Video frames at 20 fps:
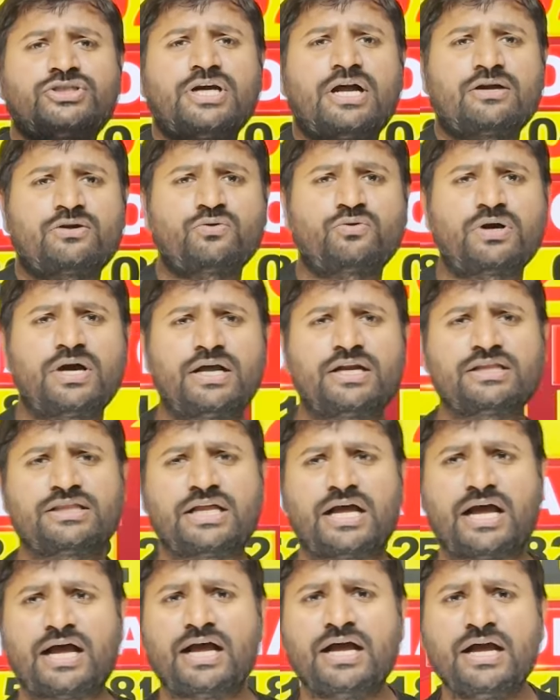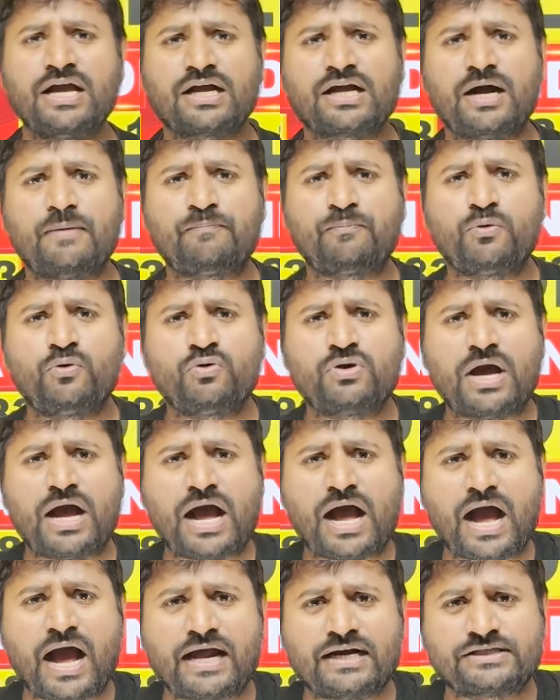चाटुकारिता का पूरा
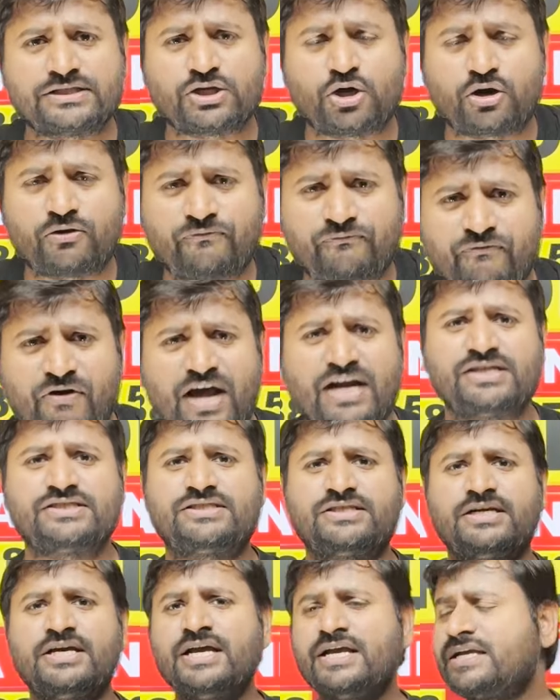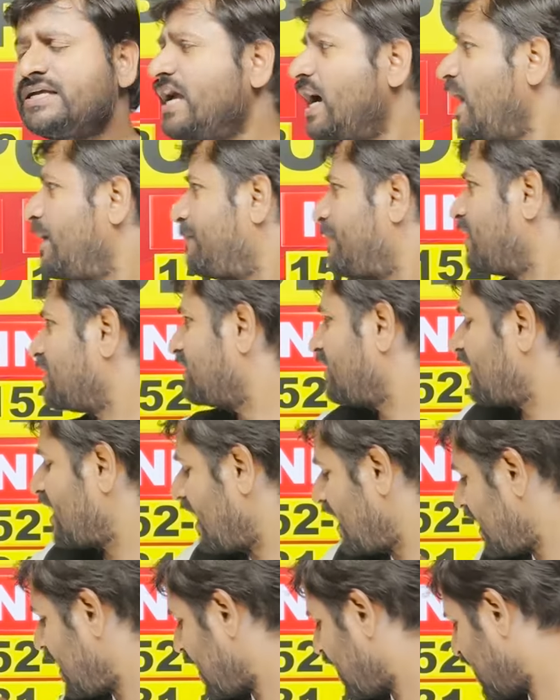अर्ज और फर्ज यहां पर
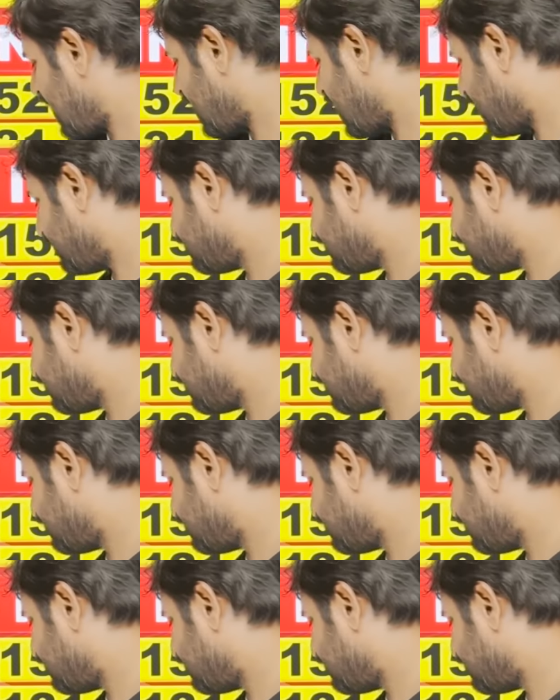दिखाया है आप